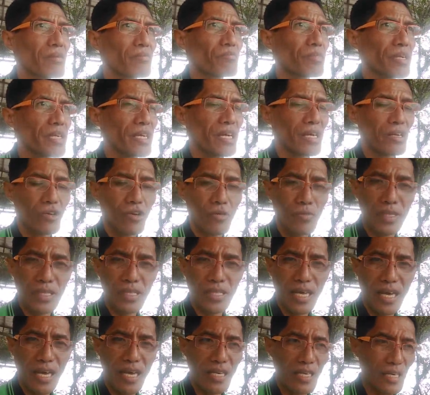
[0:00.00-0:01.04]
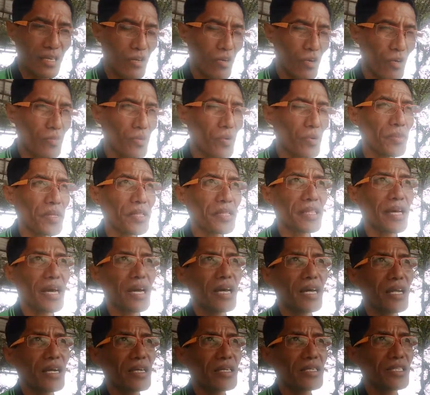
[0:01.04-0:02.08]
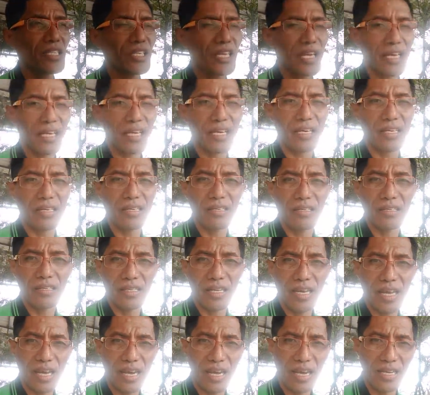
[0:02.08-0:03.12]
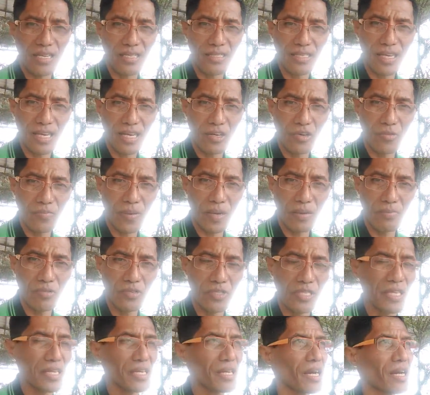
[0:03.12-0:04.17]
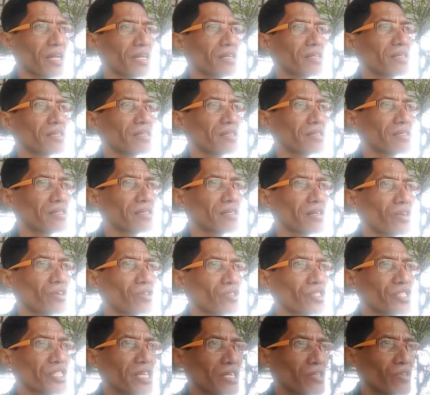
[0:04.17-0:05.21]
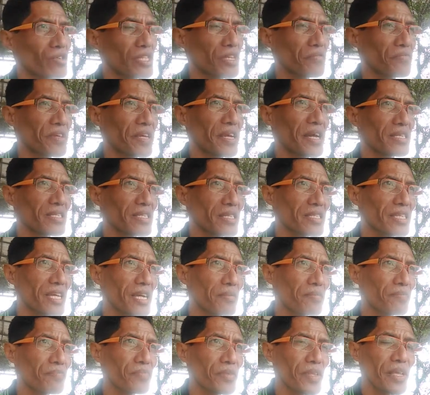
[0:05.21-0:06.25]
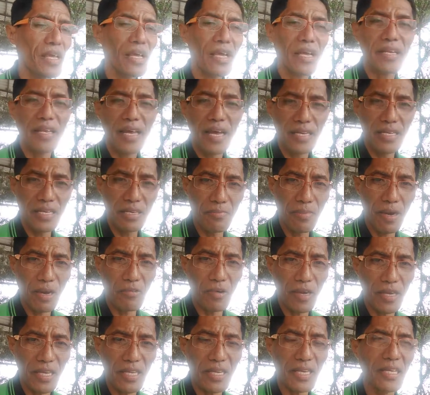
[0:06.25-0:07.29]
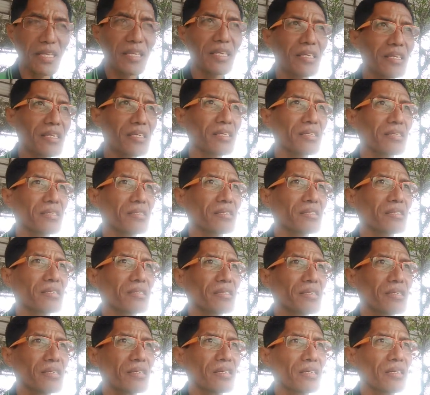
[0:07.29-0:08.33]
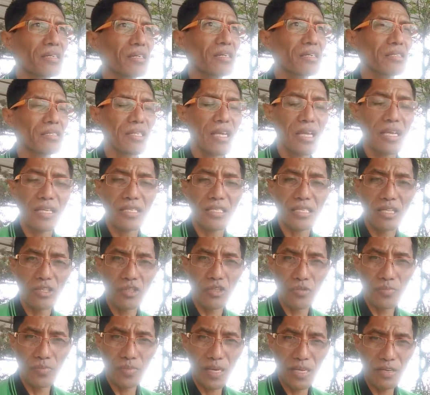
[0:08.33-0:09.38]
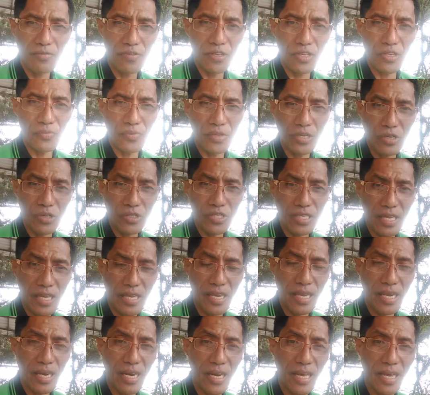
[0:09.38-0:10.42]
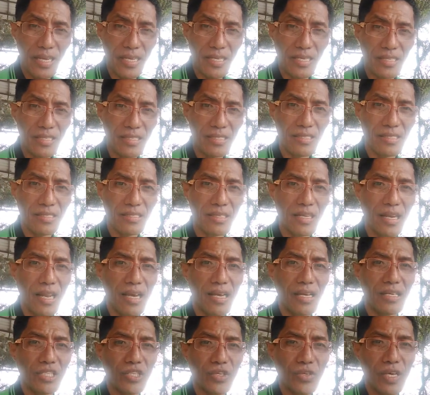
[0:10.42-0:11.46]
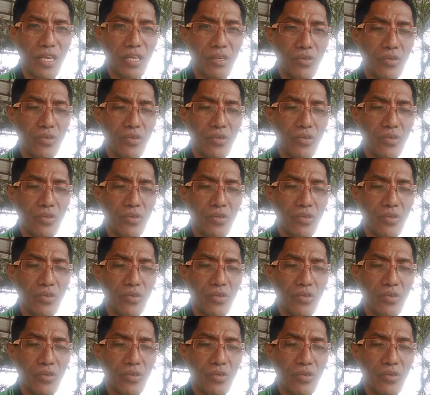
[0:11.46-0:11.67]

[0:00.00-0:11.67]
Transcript: berikan komentar di kolom komentar, share dan jangan lupa bunyikan lonceng notifikasinya dan di bawah ini saya cantumkan video-video saya yang lain. Silahkan saudara